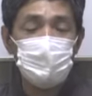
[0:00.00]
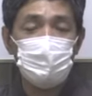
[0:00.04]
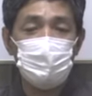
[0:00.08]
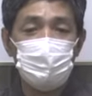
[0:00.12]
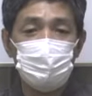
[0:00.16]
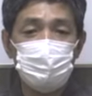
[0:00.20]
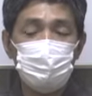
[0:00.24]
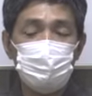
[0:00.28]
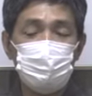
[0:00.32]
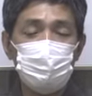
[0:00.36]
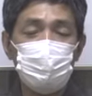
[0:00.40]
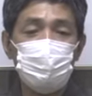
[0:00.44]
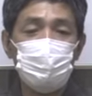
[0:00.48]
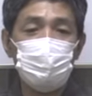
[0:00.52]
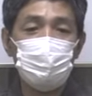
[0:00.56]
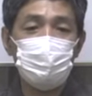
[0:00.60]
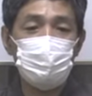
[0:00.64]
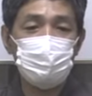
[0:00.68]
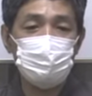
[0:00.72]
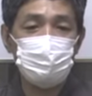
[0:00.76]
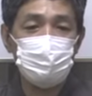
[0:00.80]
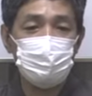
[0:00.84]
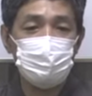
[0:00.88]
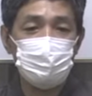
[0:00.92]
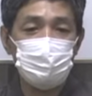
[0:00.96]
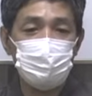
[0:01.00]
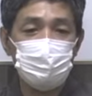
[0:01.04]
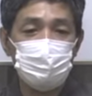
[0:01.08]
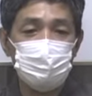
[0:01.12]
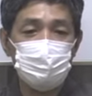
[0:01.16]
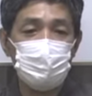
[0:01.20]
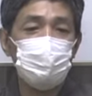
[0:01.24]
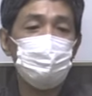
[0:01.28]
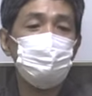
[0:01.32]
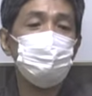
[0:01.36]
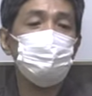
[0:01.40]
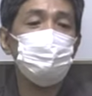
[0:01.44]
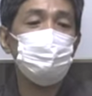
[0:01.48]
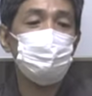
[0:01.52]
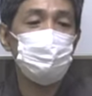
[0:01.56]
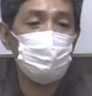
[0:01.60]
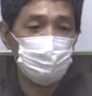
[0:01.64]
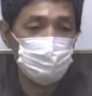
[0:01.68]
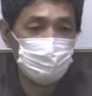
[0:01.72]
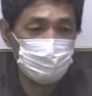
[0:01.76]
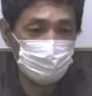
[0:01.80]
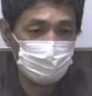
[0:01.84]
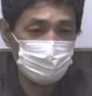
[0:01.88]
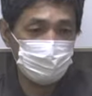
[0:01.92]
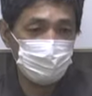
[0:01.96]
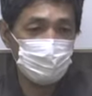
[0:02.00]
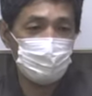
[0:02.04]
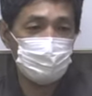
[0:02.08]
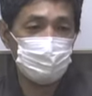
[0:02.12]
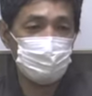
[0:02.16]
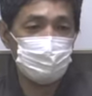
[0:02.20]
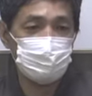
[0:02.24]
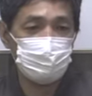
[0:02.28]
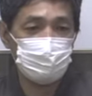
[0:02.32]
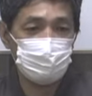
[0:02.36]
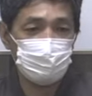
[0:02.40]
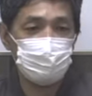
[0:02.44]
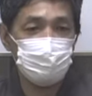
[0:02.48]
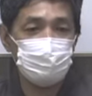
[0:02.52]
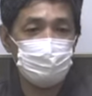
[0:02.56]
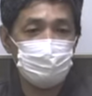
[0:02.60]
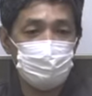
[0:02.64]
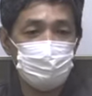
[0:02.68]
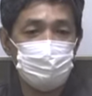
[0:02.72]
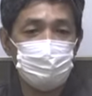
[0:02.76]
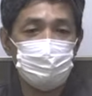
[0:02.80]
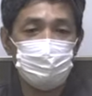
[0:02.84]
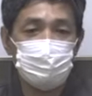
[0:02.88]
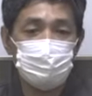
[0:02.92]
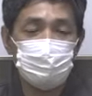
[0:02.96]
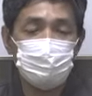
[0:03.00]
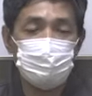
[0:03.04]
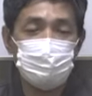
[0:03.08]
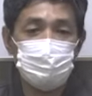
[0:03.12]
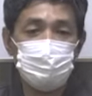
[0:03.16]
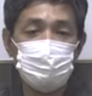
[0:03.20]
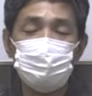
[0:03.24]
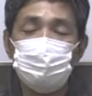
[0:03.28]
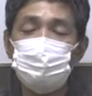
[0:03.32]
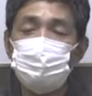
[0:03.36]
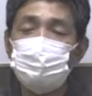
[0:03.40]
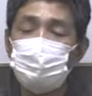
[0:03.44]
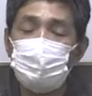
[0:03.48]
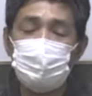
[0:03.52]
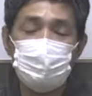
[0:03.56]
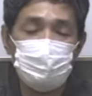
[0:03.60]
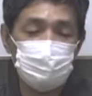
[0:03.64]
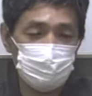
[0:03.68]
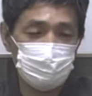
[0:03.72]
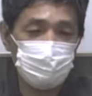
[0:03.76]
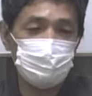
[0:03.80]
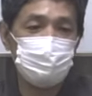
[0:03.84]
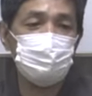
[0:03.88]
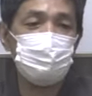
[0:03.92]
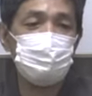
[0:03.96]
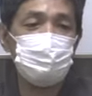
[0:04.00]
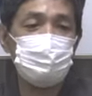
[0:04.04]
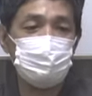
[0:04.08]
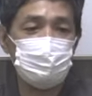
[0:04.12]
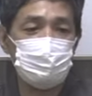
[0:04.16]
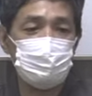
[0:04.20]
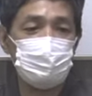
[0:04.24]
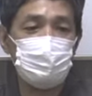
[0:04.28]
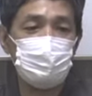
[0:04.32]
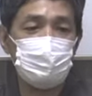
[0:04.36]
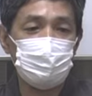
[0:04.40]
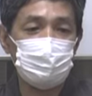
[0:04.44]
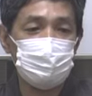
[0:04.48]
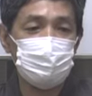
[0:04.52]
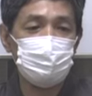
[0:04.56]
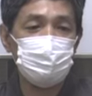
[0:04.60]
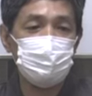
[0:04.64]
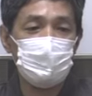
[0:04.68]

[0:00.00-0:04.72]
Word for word: あのこのように何十億といるわけですよ自分だけの苦しみじゃなく